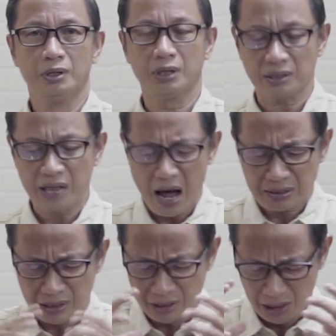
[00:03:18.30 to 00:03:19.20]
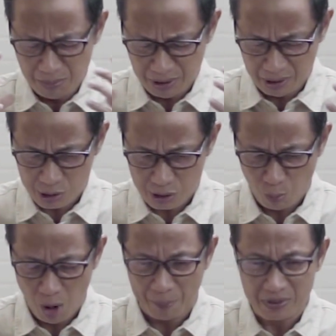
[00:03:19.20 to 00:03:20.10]
Ketaatan ini menjadi
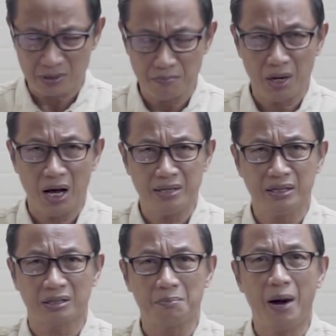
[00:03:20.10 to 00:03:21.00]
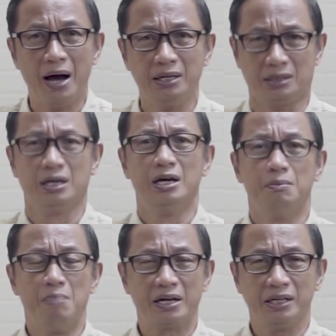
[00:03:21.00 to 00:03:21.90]
sebuah persembahan yang terbaik
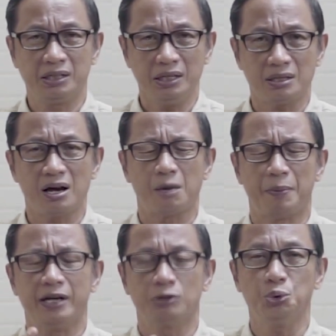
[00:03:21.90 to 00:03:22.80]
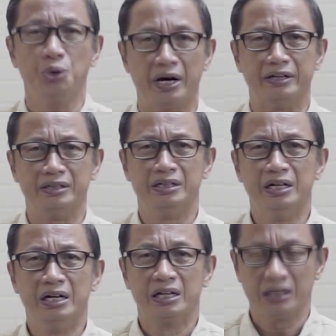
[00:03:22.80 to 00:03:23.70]
bagi kita kepada Tuhan.
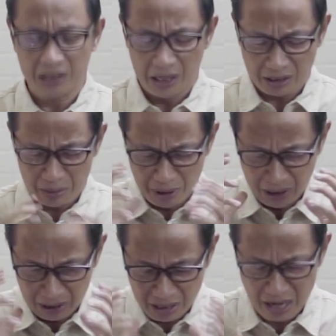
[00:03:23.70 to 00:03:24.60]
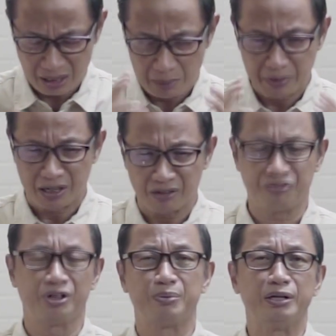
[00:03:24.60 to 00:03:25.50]
Ketika kita mendengar kebenaran
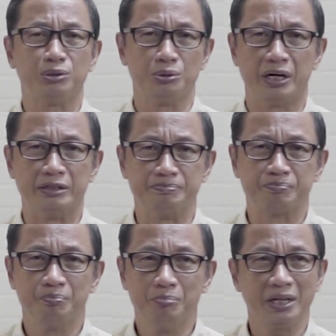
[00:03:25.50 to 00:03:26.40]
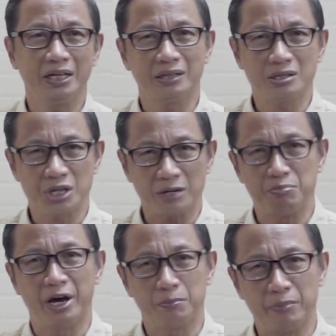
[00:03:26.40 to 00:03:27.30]
firman Tuhan, Mari kita
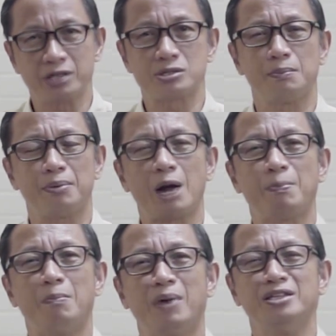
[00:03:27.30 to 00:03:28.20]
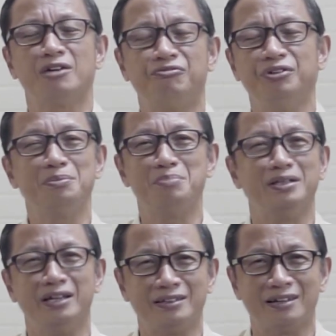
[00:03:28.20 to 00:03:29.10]
cek baik-baik seberapa banyak
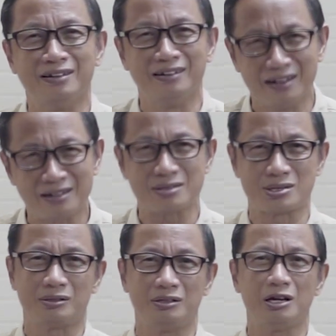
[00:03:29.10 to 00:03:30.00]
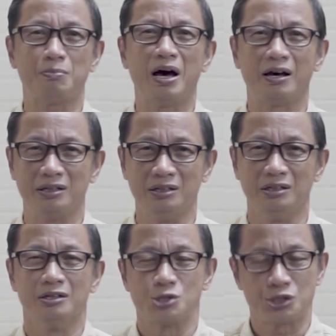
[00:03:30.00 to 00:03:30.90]
firman yang kita dengar setiap
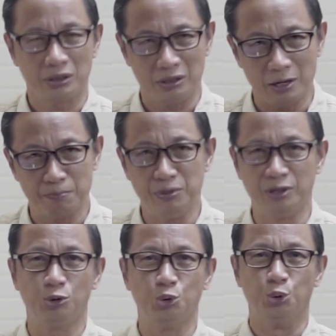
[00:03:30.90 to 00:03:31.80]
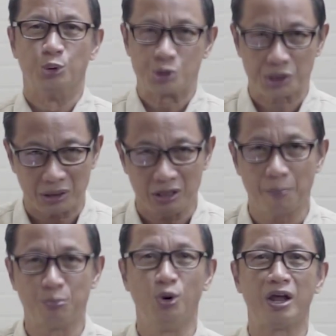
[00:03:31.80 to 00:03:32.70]
hari, setiap minggu,
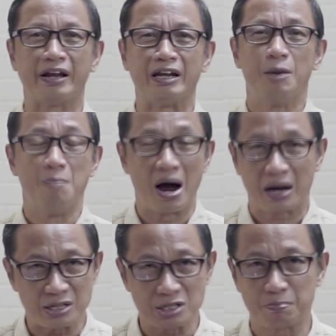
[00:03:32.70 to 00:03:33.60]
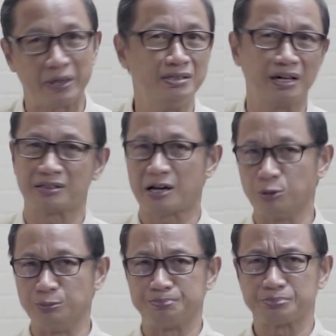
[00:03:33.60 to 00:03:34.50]
setiap bulan, bahkan sepanjang
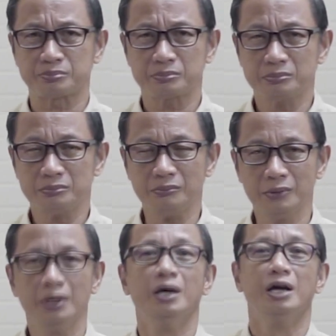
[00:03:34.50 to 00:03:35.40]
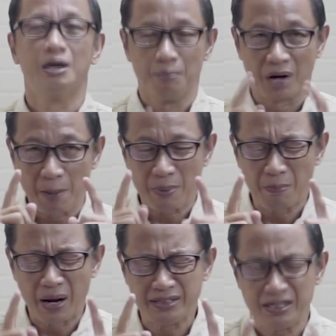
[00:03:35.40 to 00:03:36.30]
tahun. Berapa
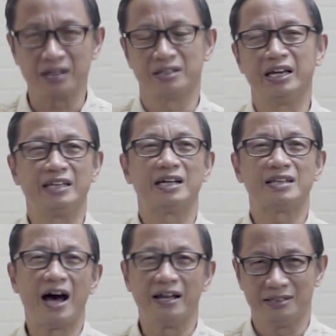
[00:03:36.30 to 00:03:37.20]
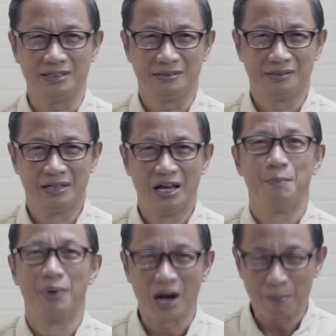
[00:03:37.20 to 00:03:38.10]
banyak yang kita taati?
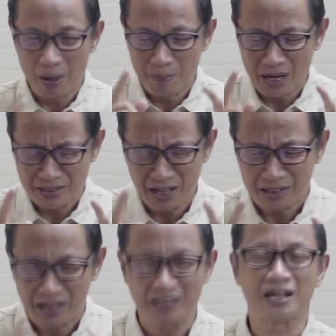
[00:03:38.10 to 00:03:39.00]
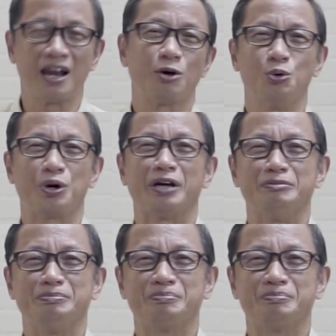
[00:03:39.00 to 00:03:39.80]
Berapa banyak yang kita lakukan?